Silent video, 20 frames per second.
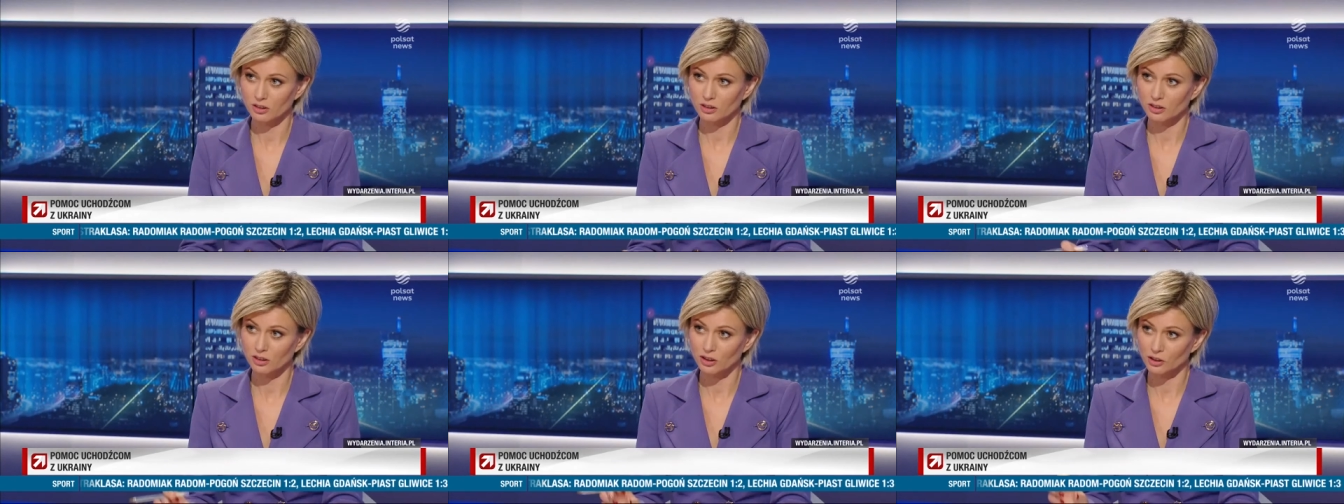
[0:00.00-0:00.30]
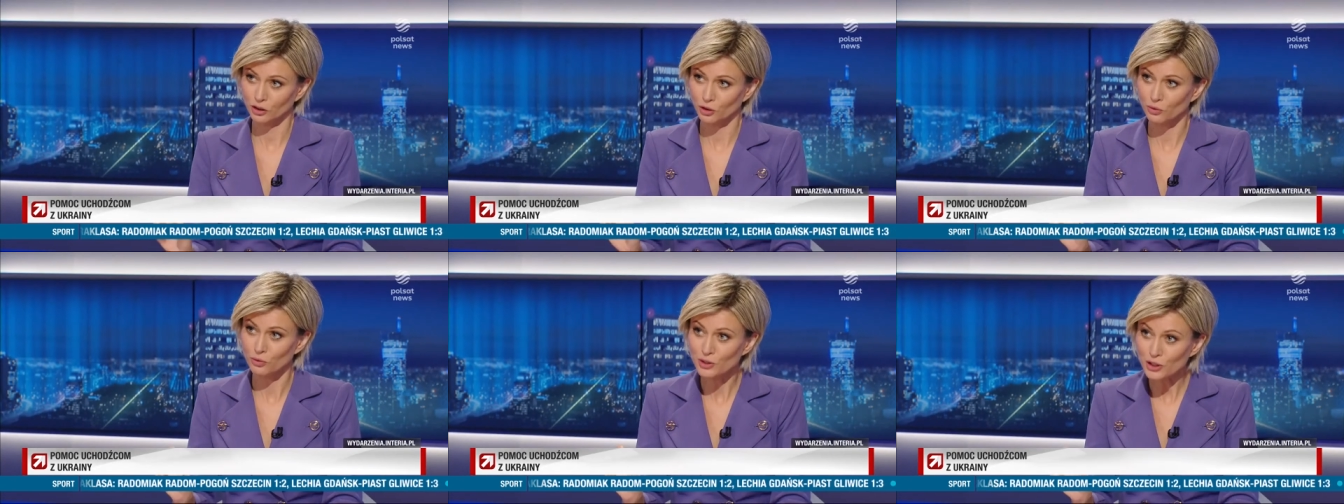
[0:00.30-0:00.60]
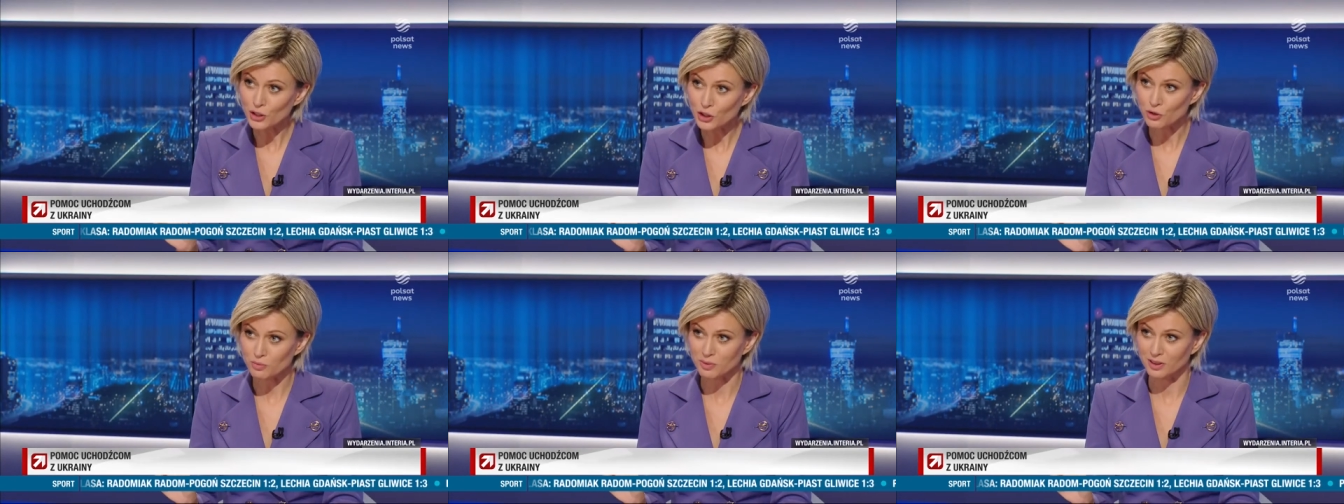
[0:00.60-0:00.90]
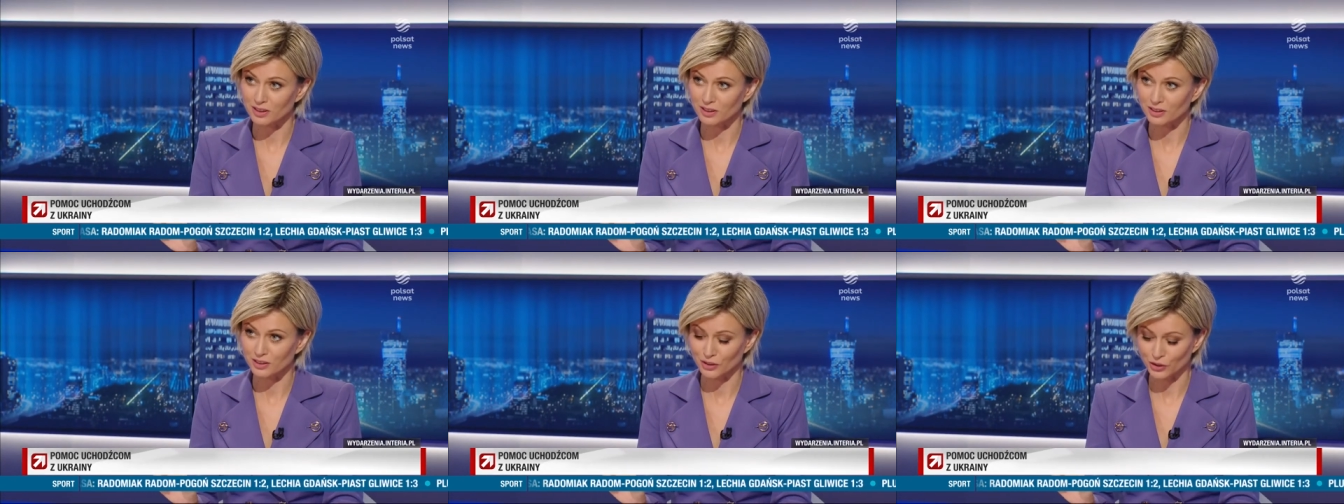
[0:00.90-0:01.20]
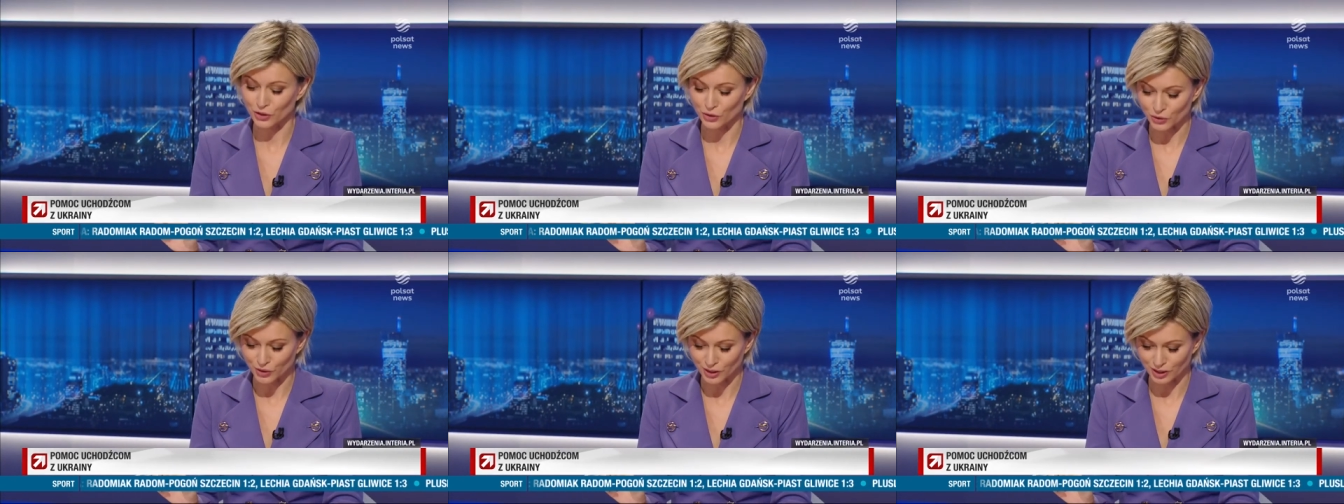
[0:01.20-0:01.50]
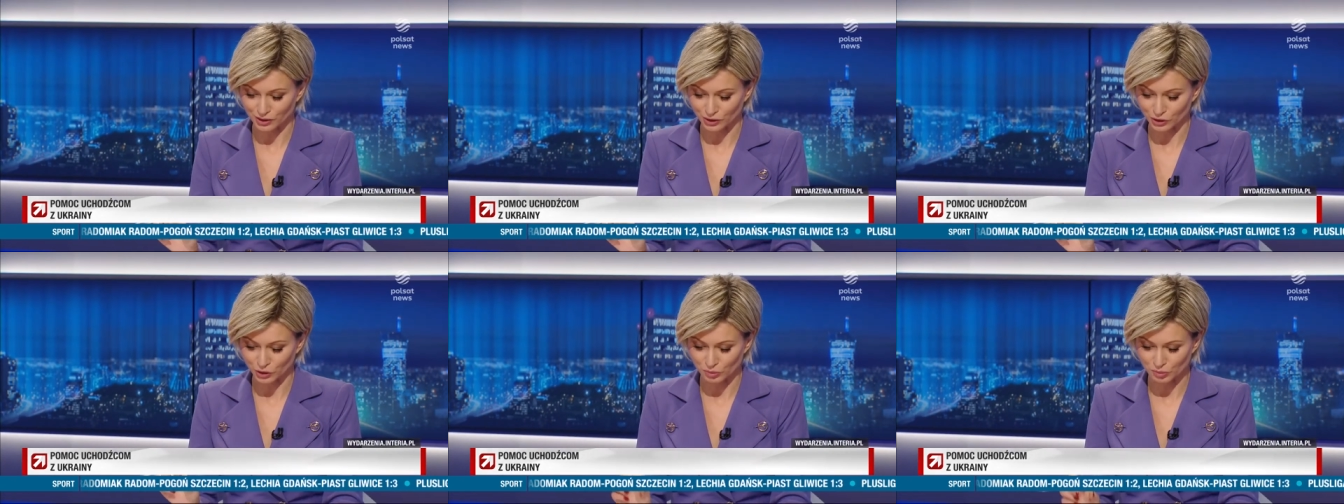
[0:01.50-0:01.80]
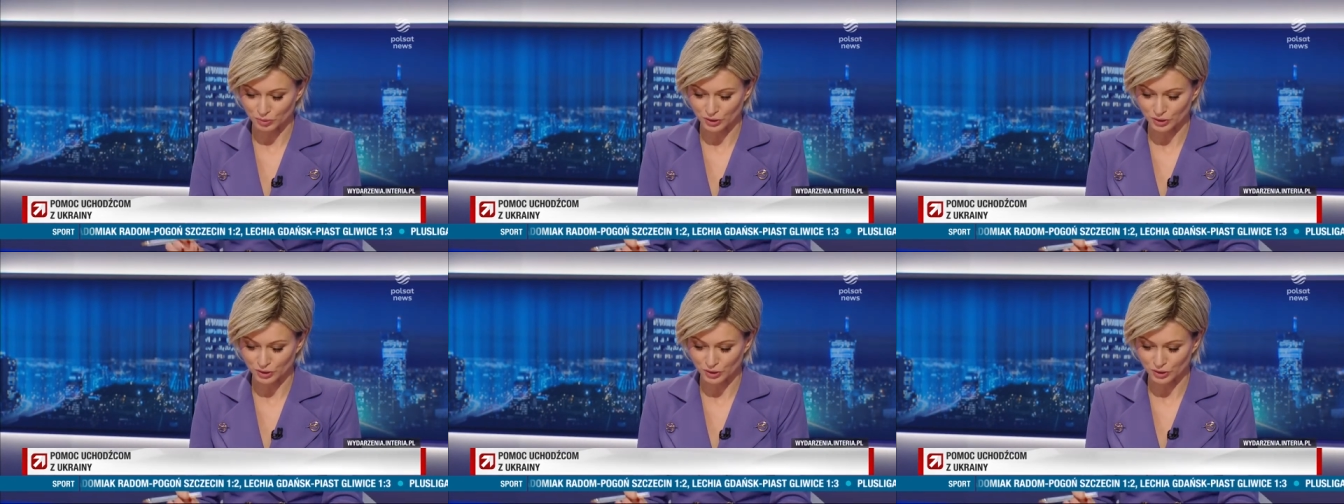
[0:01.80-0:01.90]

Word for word: ale... o tą liczbę e, konkretną,